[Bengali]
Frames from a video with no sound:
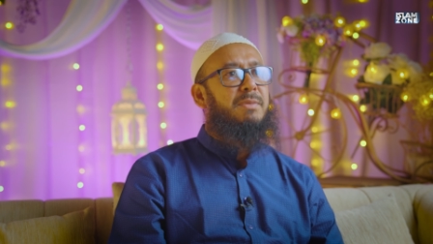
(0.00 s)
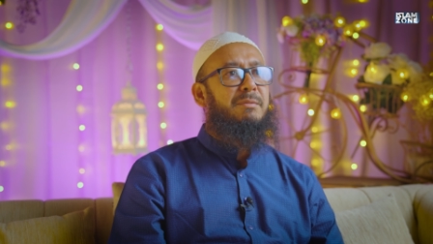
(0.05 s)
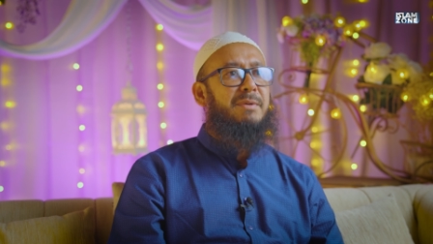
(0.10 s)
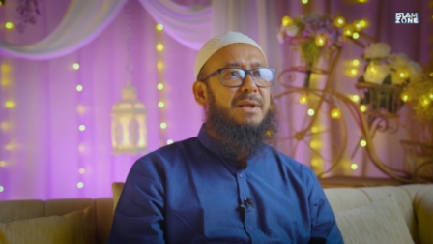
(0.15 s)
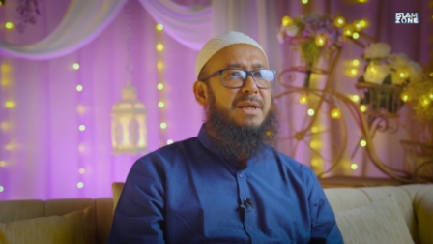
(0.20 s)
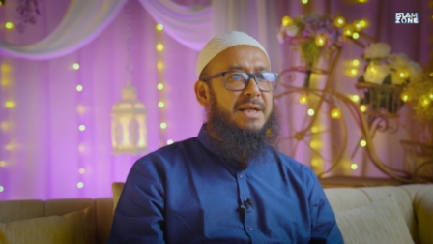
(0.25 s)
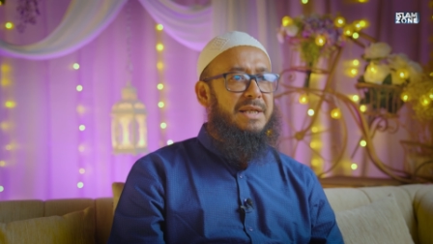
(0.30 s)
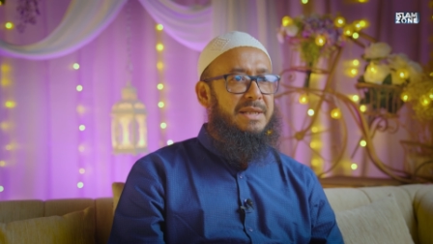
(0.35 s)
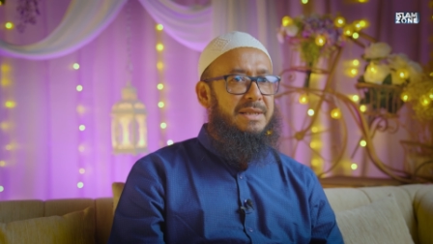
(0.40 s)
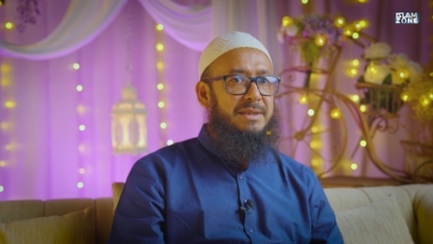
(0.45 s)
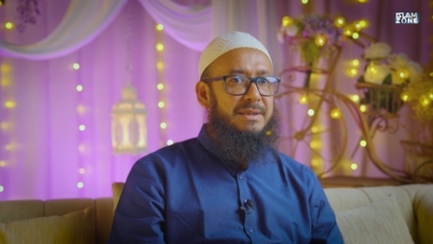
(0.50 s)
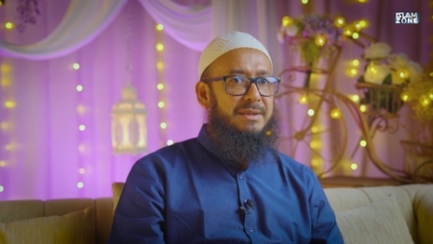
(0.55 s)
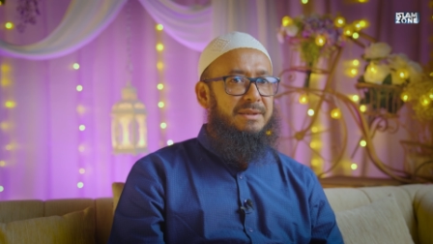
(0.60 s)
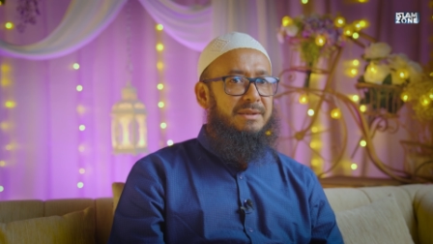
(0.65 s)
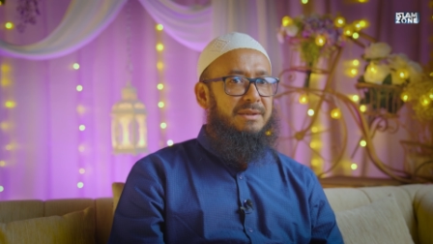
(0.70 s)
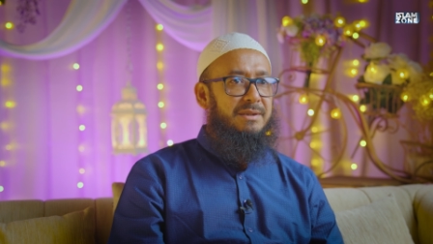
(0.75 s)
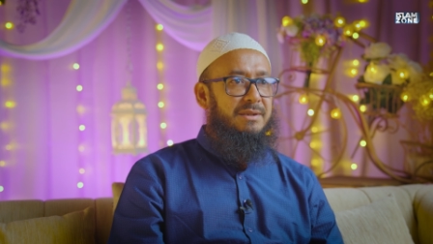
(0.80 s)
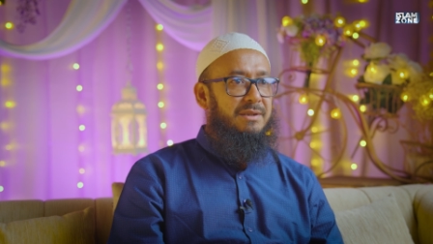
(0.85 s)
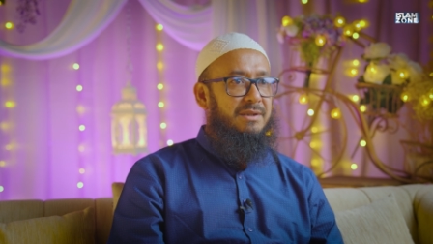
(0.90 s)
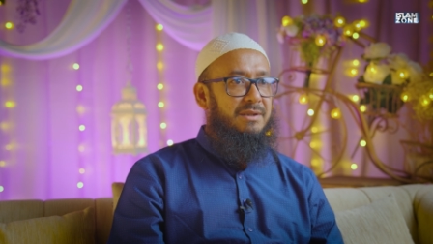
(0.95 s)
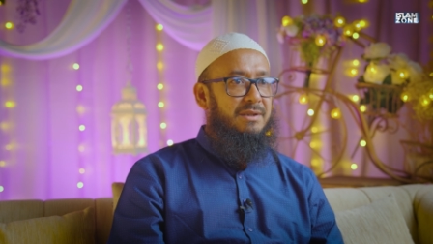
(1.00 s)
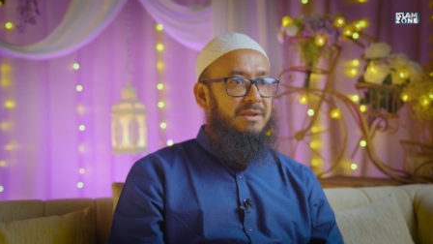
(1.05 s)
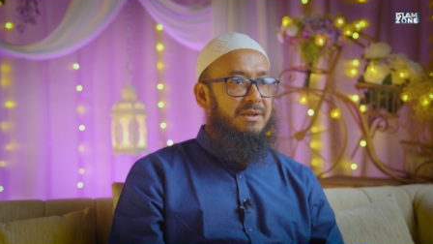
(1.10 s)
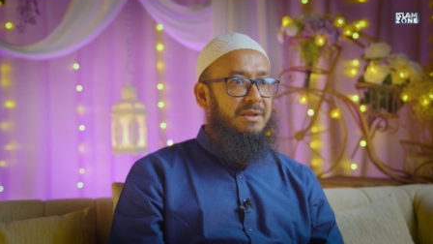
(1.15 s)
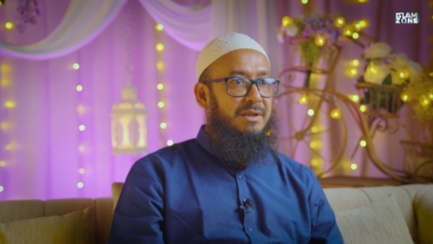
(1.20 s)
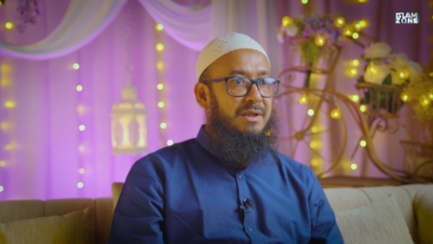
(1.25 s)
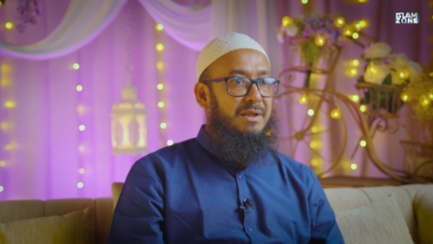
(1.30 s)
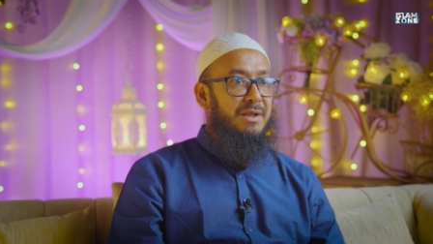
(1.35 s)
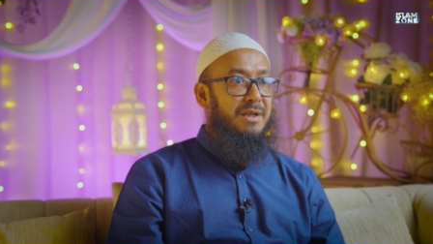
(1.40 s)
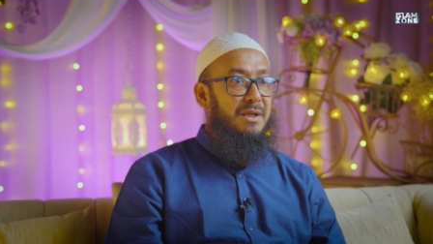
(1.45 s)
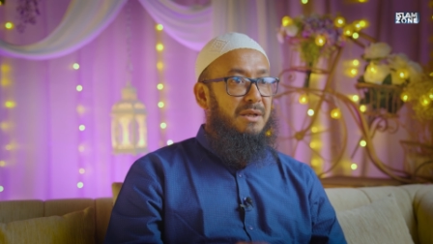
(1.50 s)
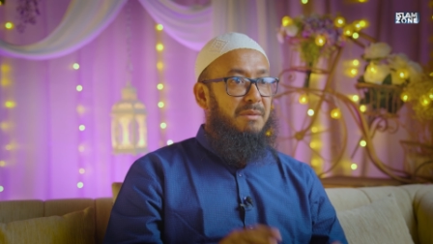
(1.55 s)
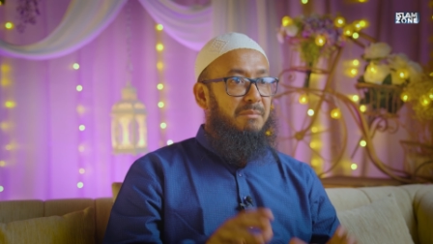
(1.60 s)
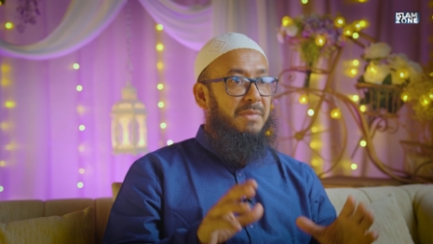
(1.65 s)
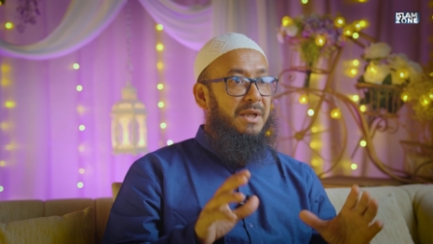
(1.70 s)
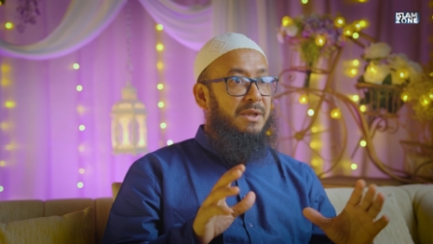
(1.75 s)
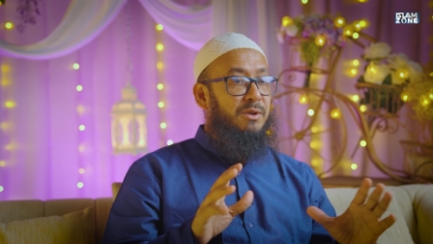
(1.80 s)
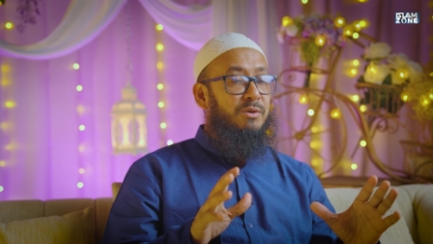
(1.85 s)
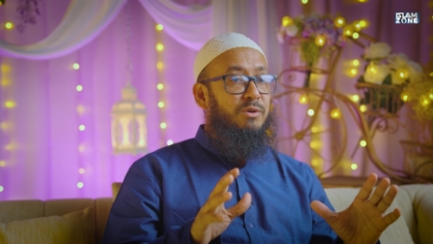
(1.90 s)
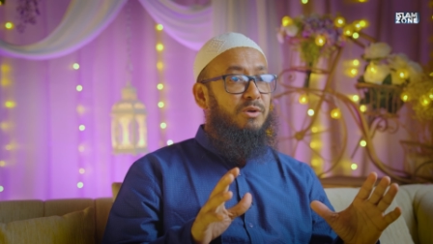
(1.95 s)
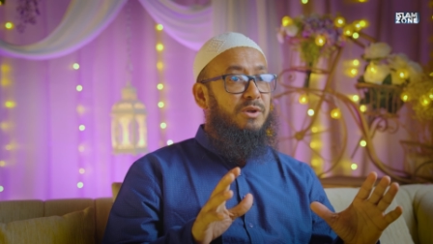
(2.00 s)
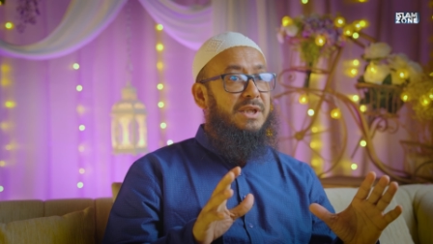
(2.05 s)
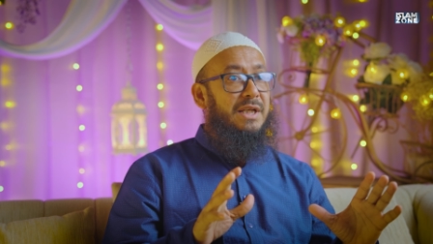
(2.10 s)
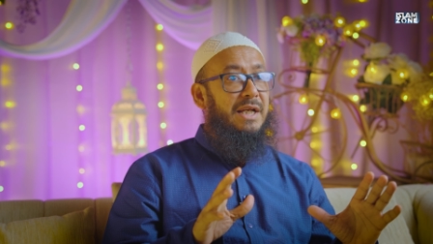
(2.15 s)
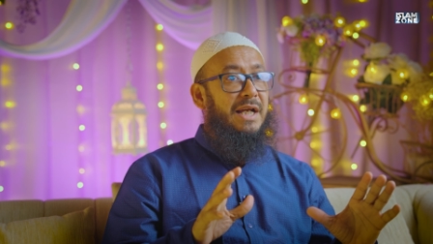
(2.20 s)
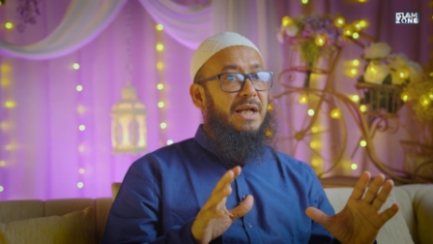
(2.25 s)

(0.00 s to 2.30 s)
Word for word: বাবা নাই মানে হলো যে